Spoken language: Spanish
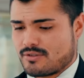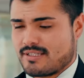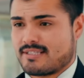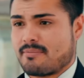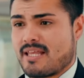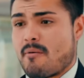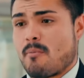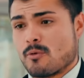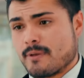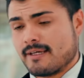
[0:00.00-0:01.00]
hecho se
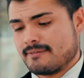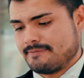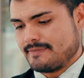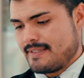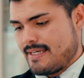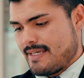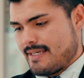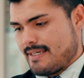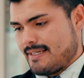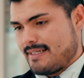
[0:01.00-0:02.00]
desempeñaba muy bien,
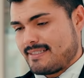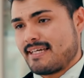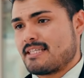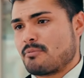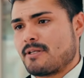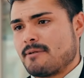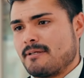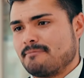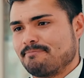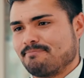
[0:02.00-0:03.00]
sigue
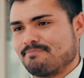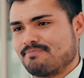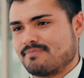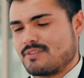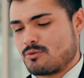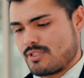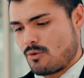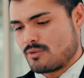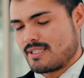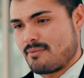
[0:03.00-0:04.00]
disponible. Si
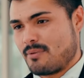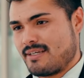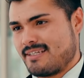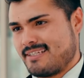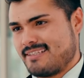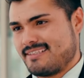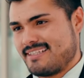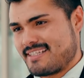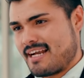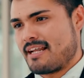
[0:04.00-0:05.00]
usted gusta, puede
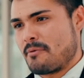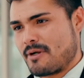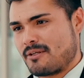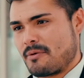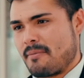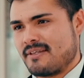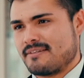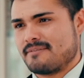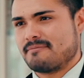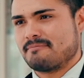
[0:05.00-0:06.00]
entrar a laborar nuevamente.